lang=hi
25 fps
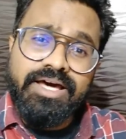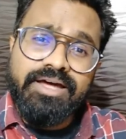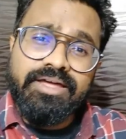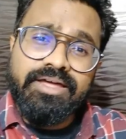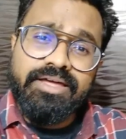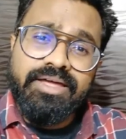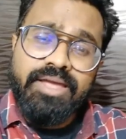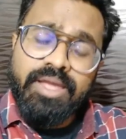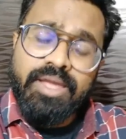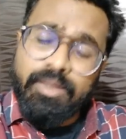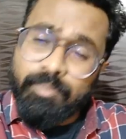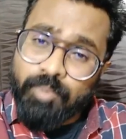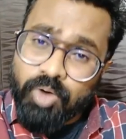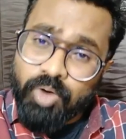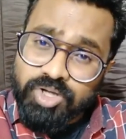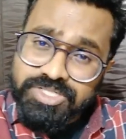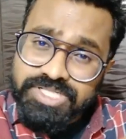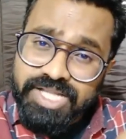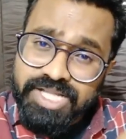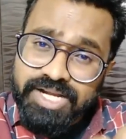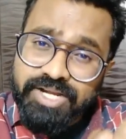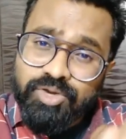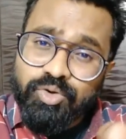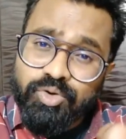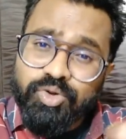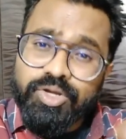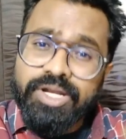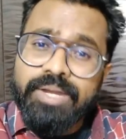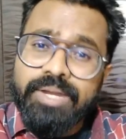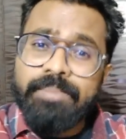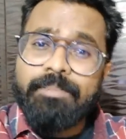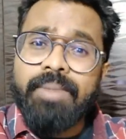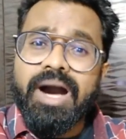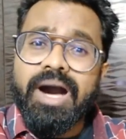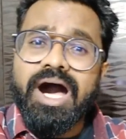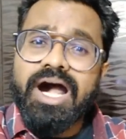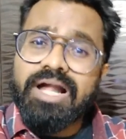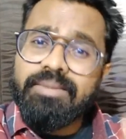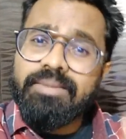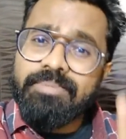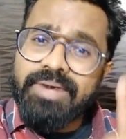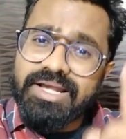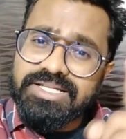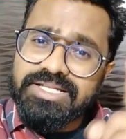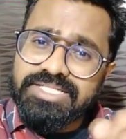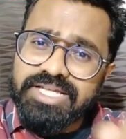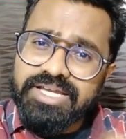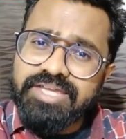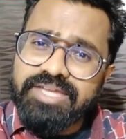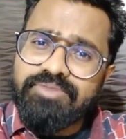है बहुत सारे लोगों ने बार
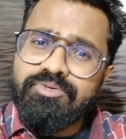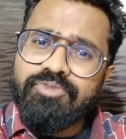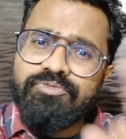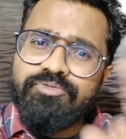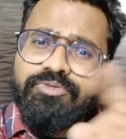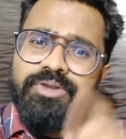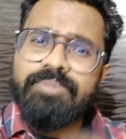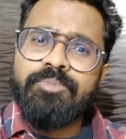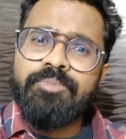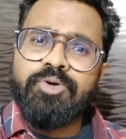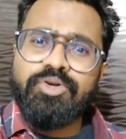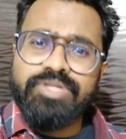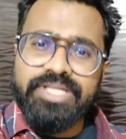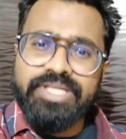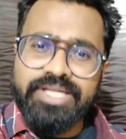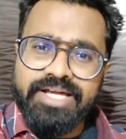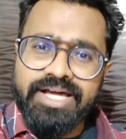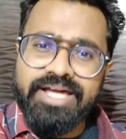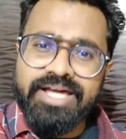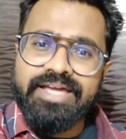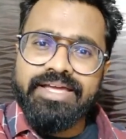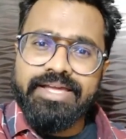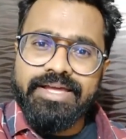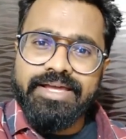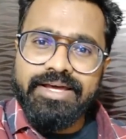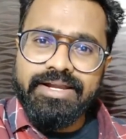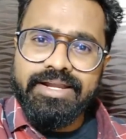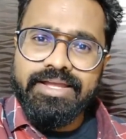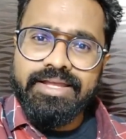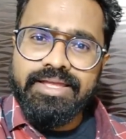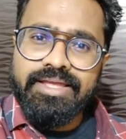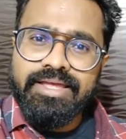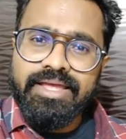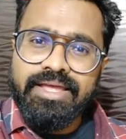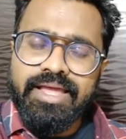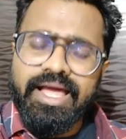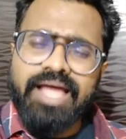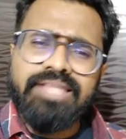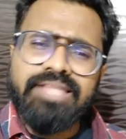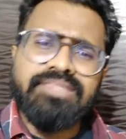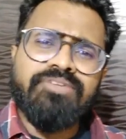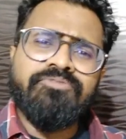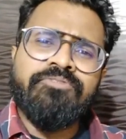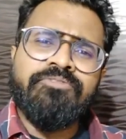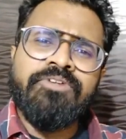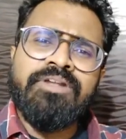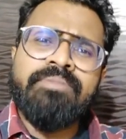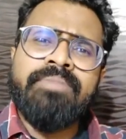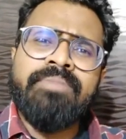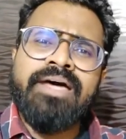बार जाके वो फिल्म को देखा है यार एंड द
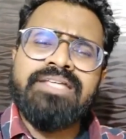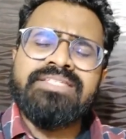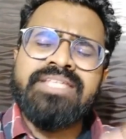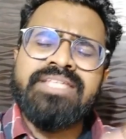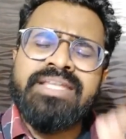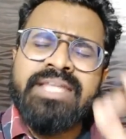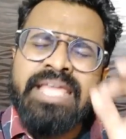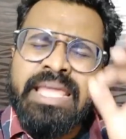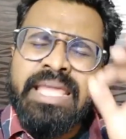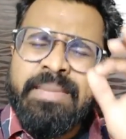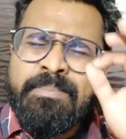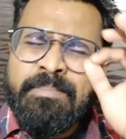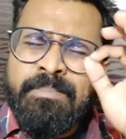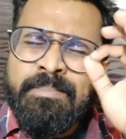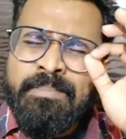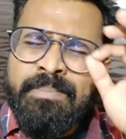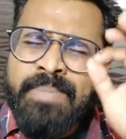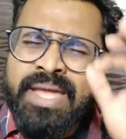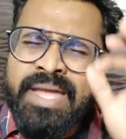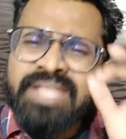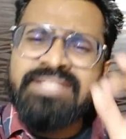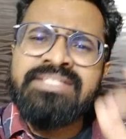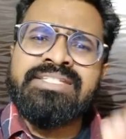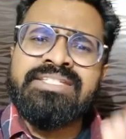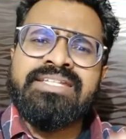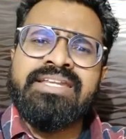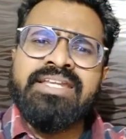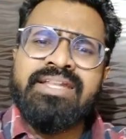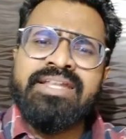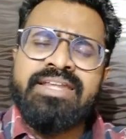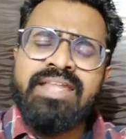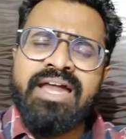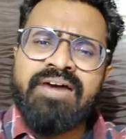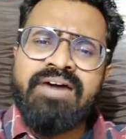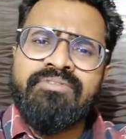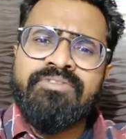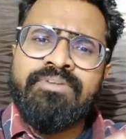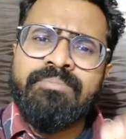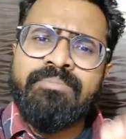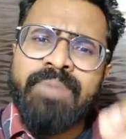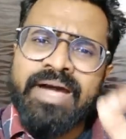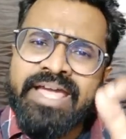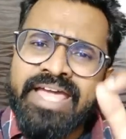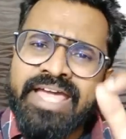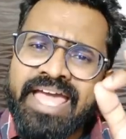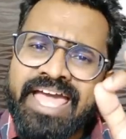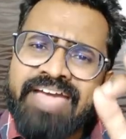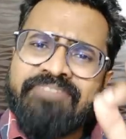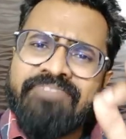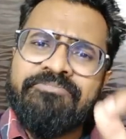फिल्म हैज़ इन इमेंसली लव्ड
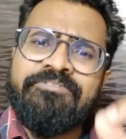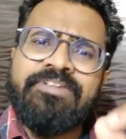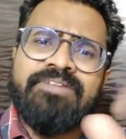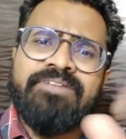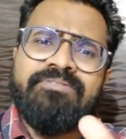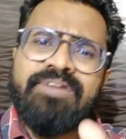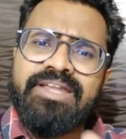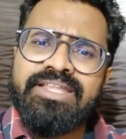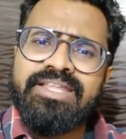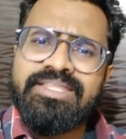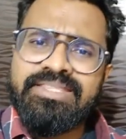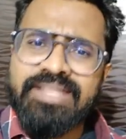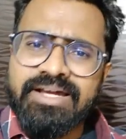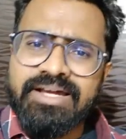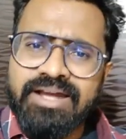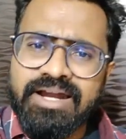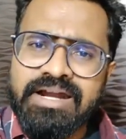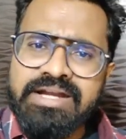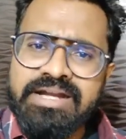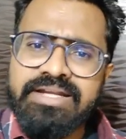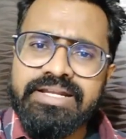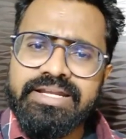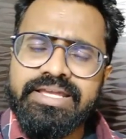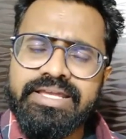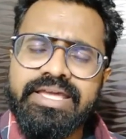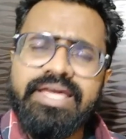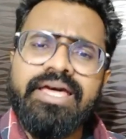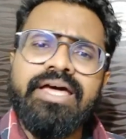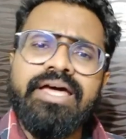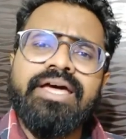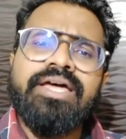बाय एवरी इन द कंट्री